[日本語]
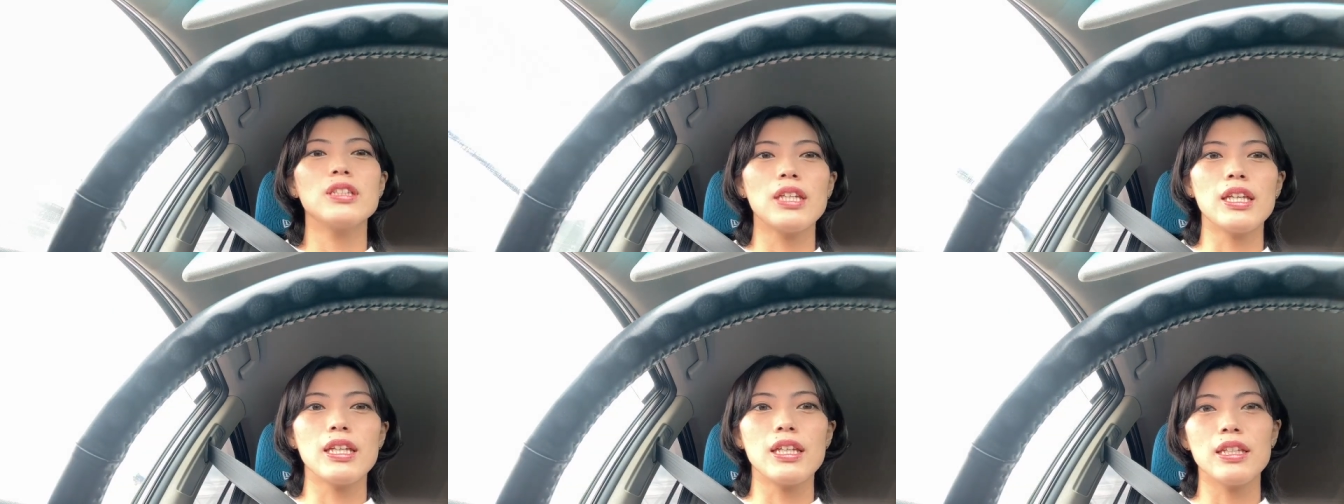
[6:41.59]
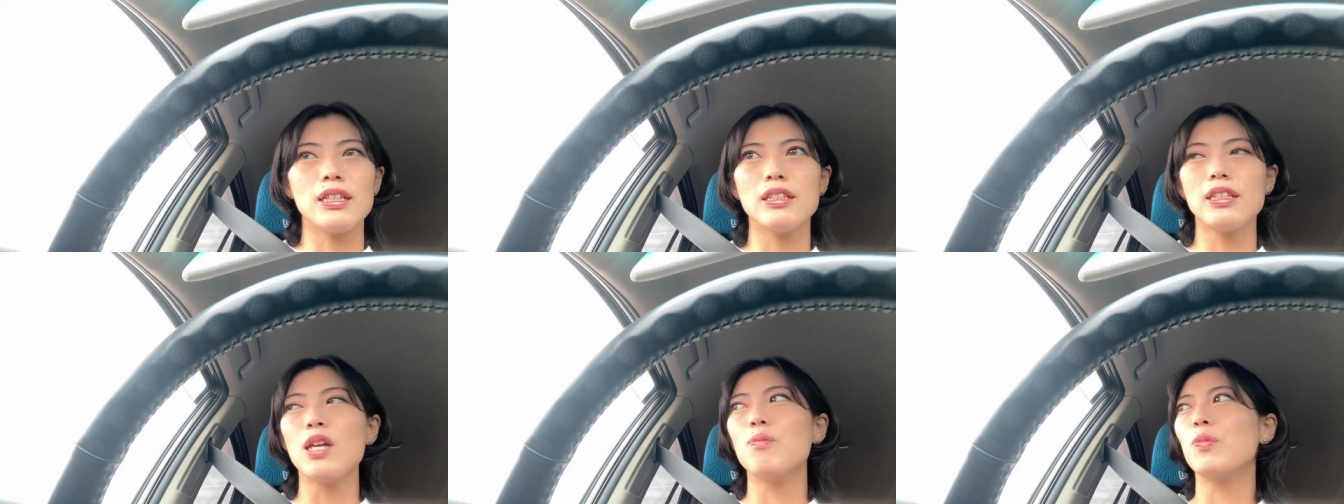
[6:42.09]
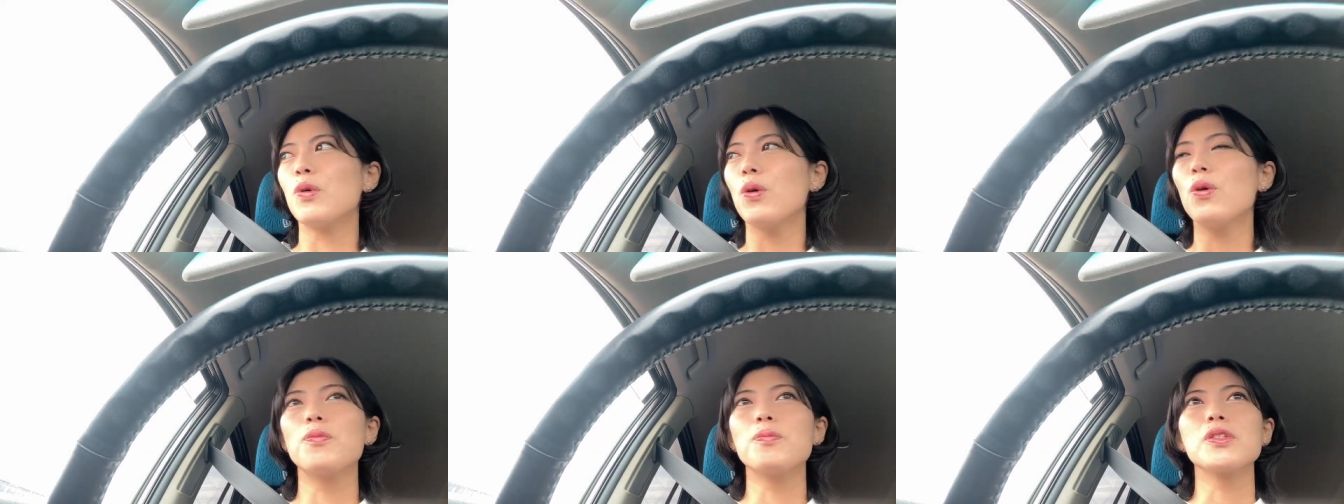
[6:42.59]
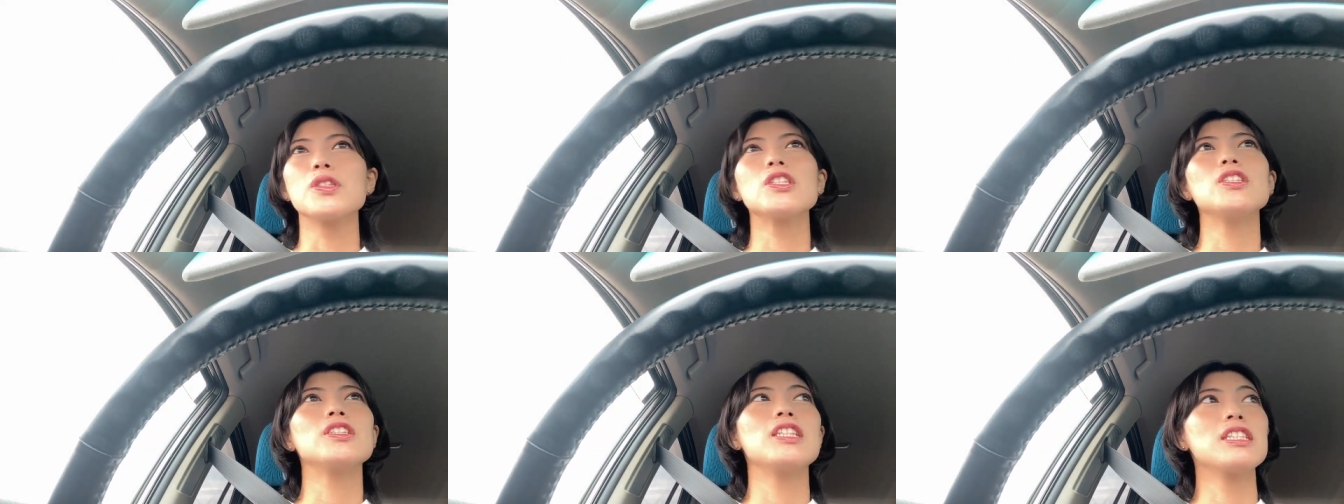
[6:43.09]
えー、店舗オープン
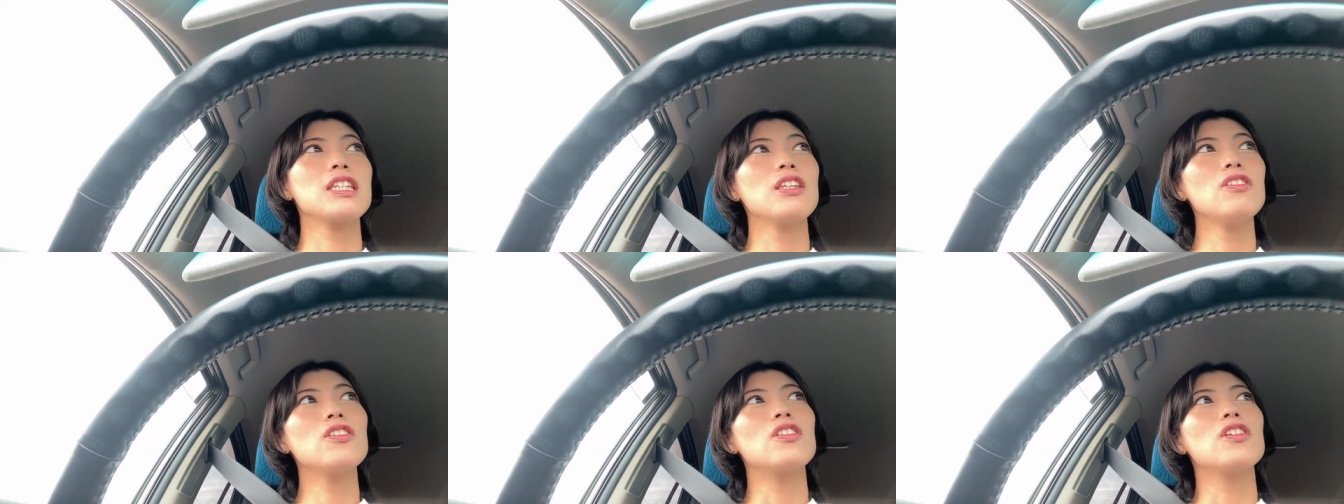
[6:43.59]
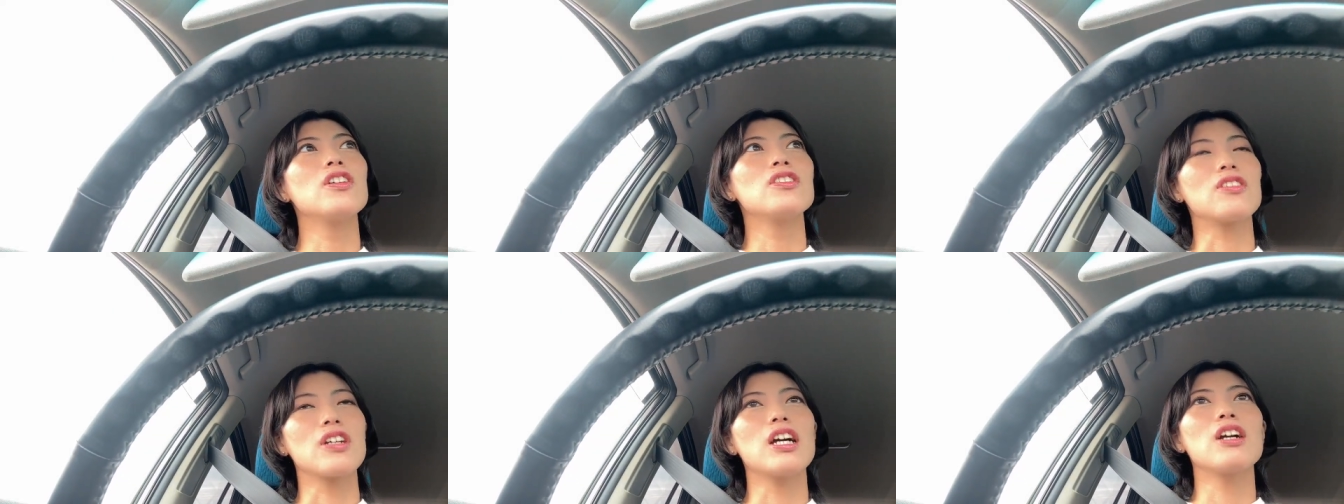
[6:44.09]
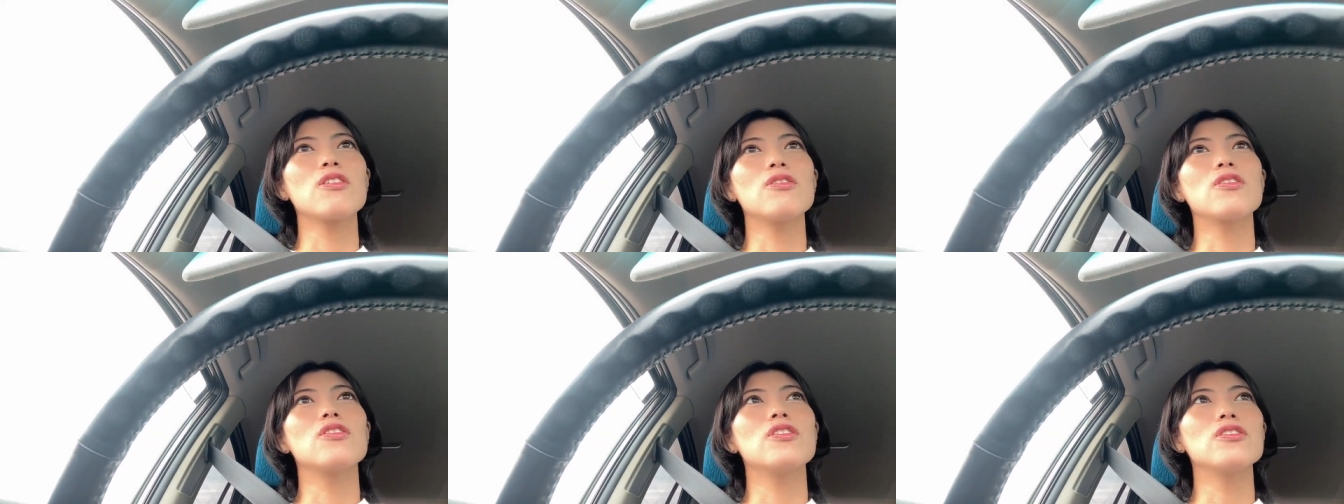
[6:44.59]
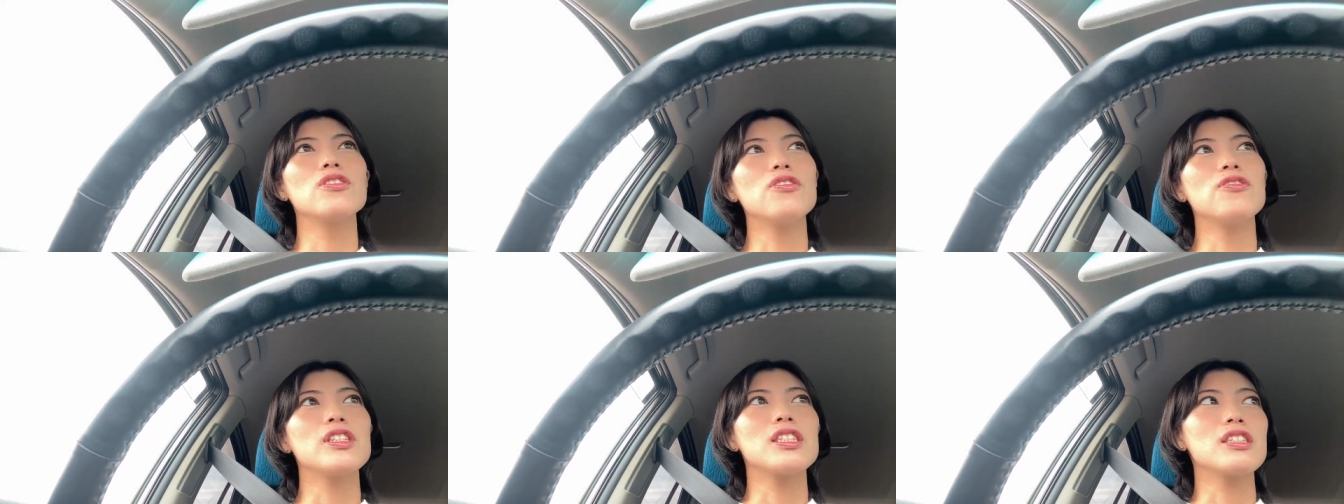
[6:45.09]
するんですけどとかここの
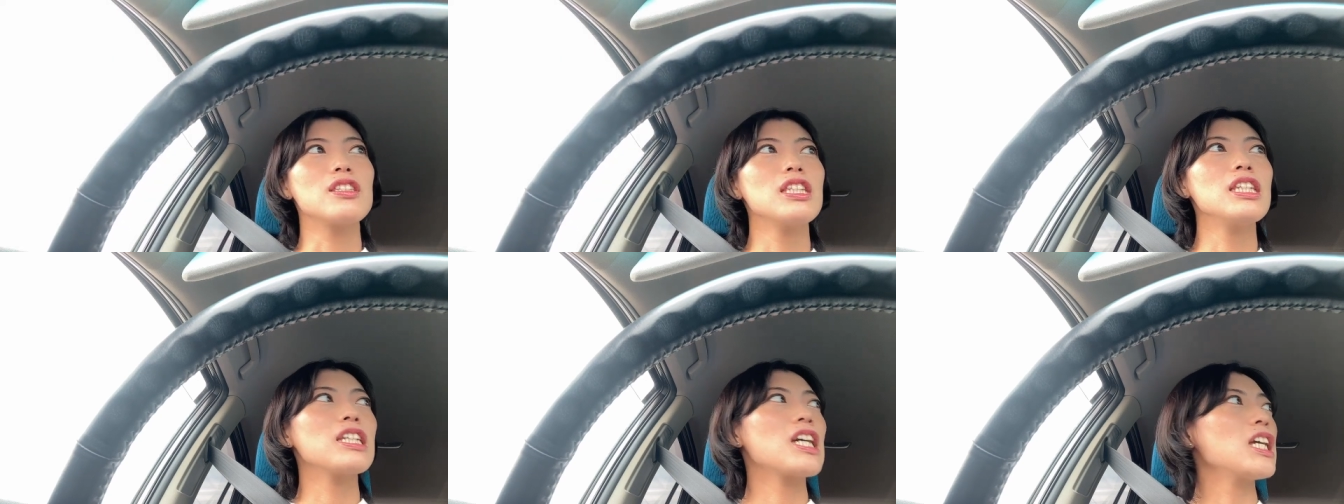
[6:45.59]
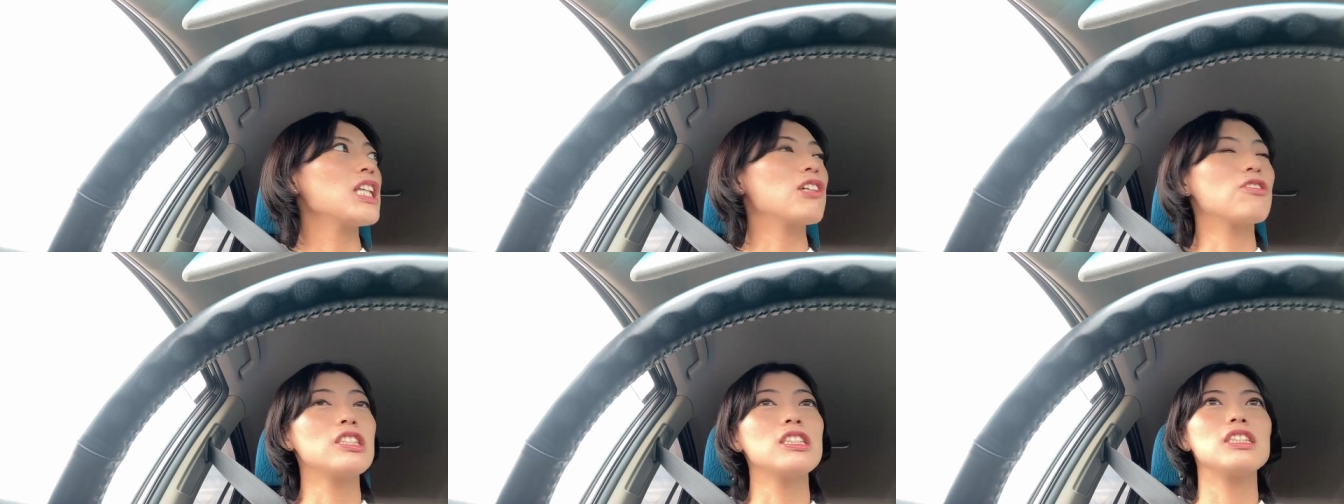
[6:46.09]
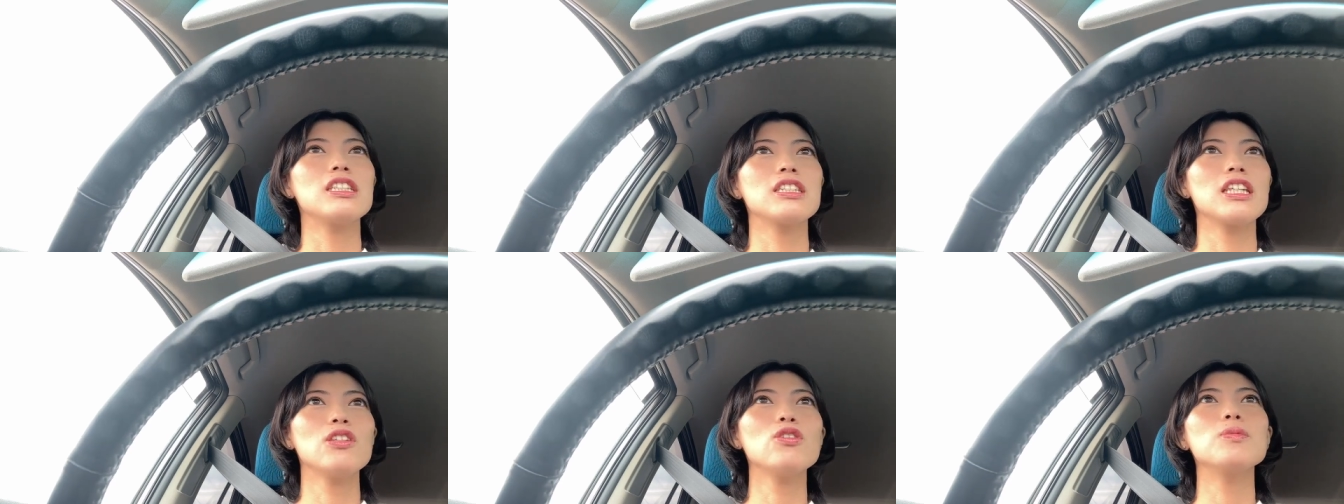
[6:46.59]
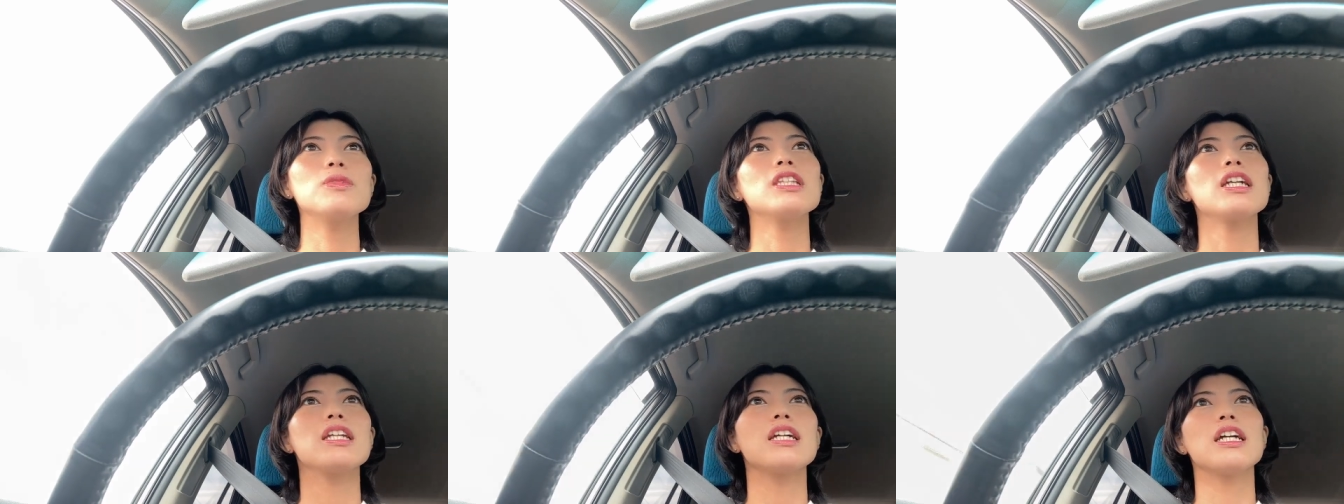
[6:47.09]
オフィスに書いてほしいんですけどみ
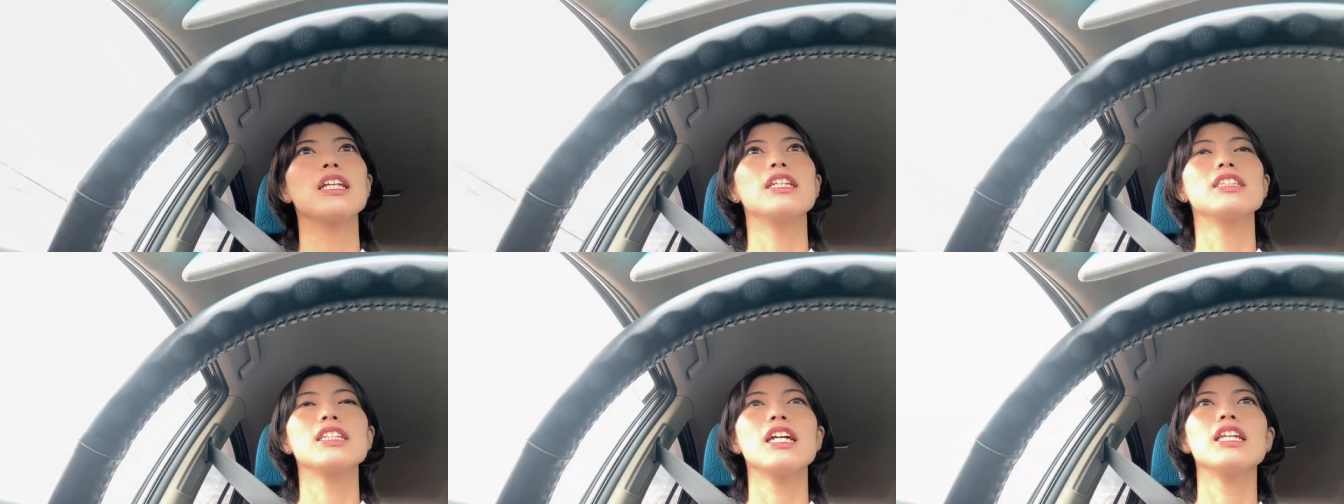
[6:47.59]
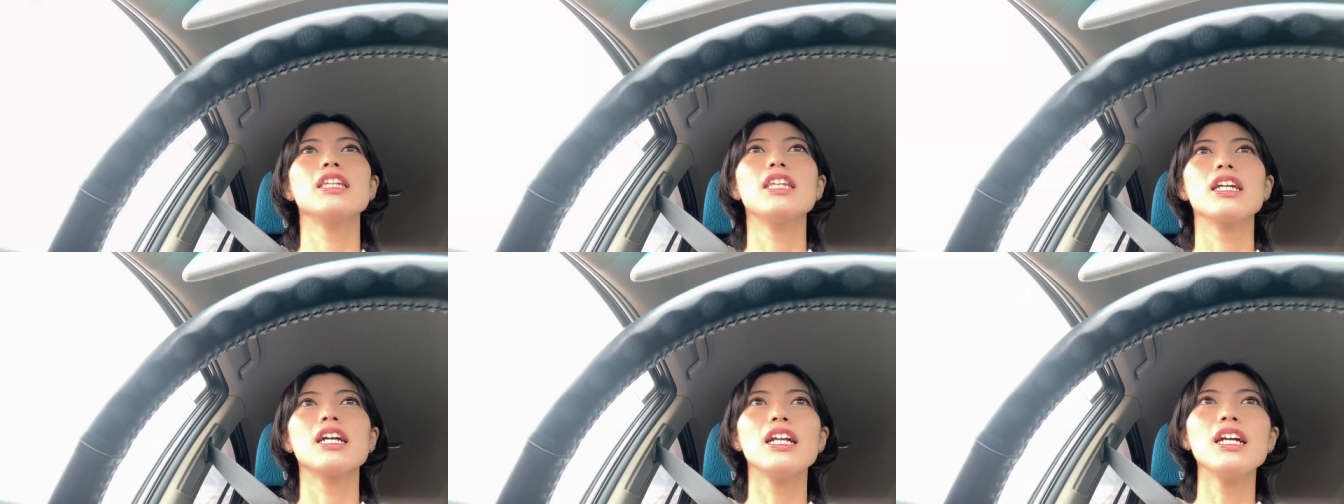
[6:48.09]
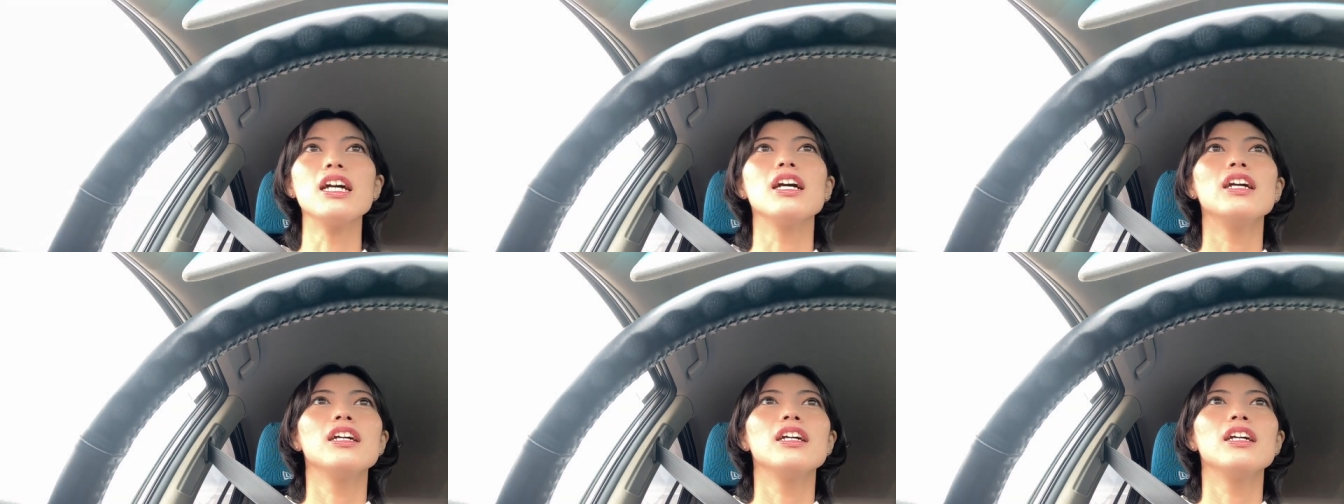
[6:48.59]
たいな話があってから、